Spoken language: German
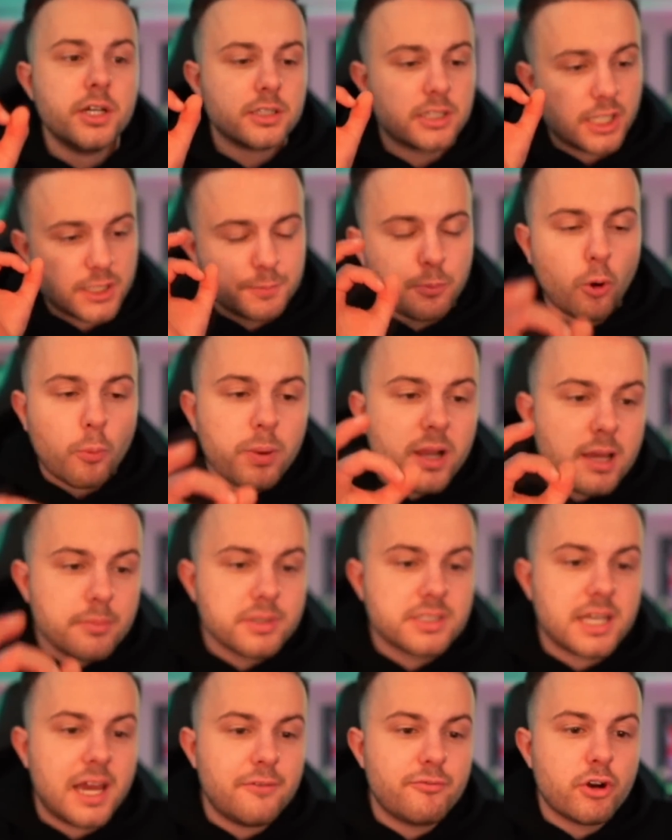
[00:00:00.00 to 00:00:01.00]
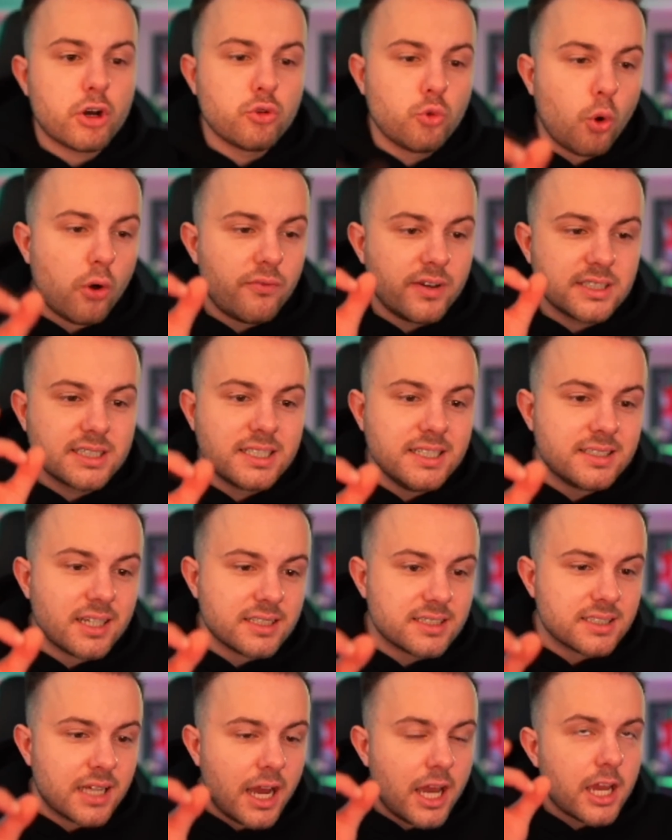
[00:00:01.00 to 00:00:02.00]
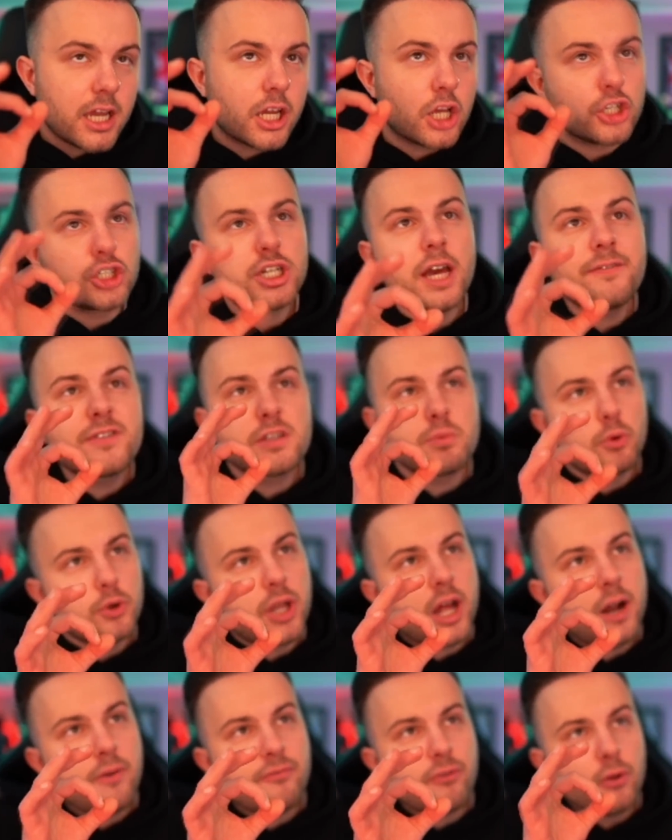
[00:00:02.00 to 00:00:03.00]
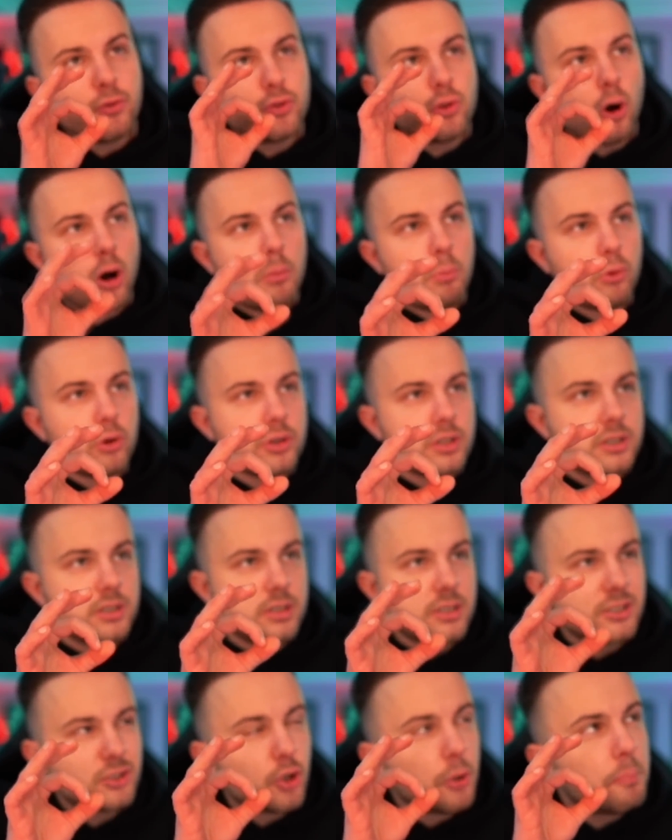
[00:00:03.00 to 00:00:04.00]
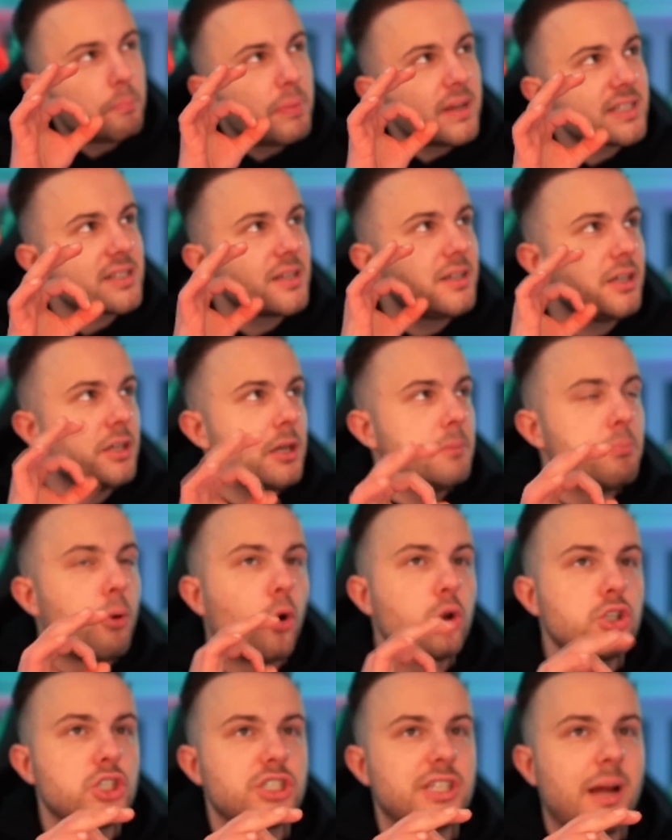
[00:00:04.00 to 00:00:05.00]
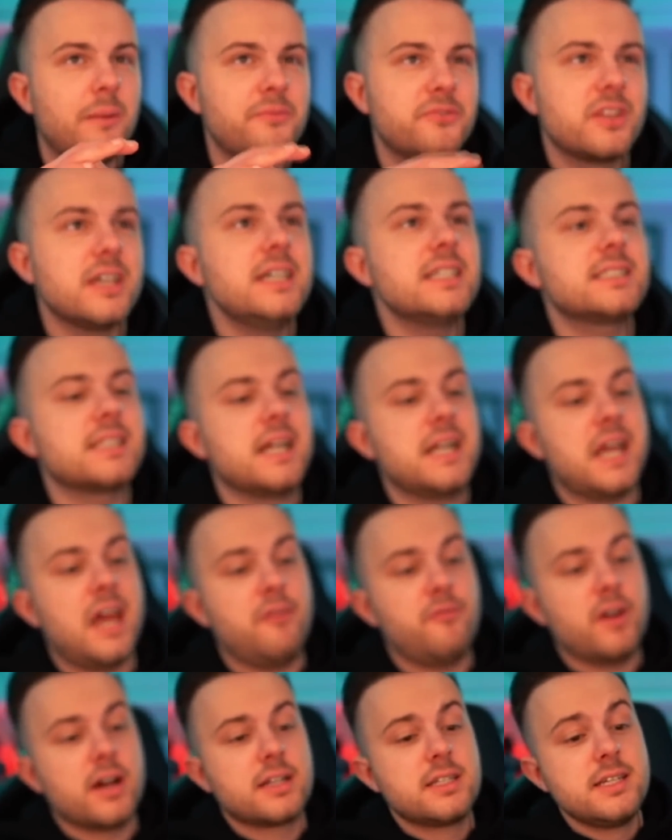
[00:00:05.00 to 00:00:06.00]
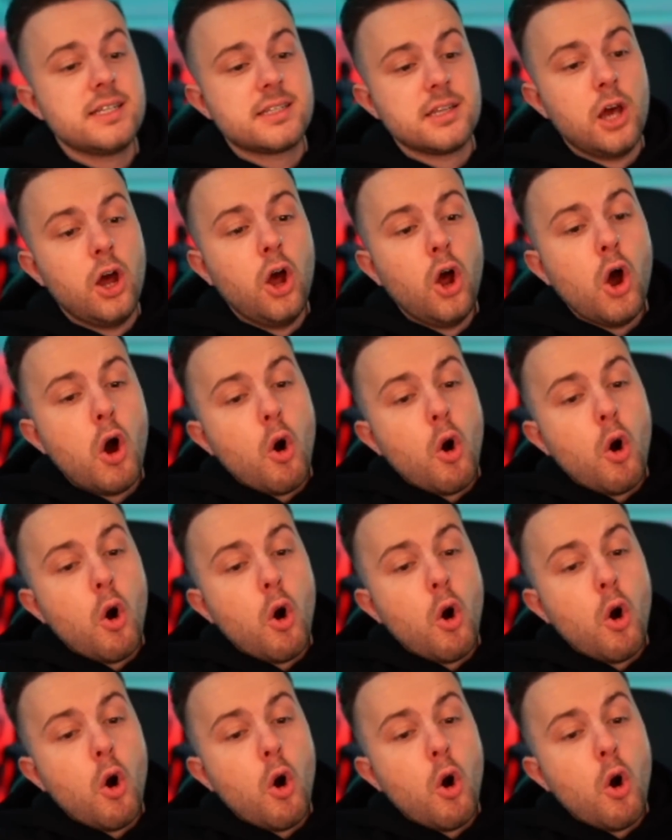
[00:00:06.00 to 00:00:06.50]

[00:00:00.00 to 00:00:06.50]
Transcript: Das Problem ist einfach nur, was dieses Geschäftsmodell von Dortmund so ein bisschen in den Boden stampft, ist halt einfach diese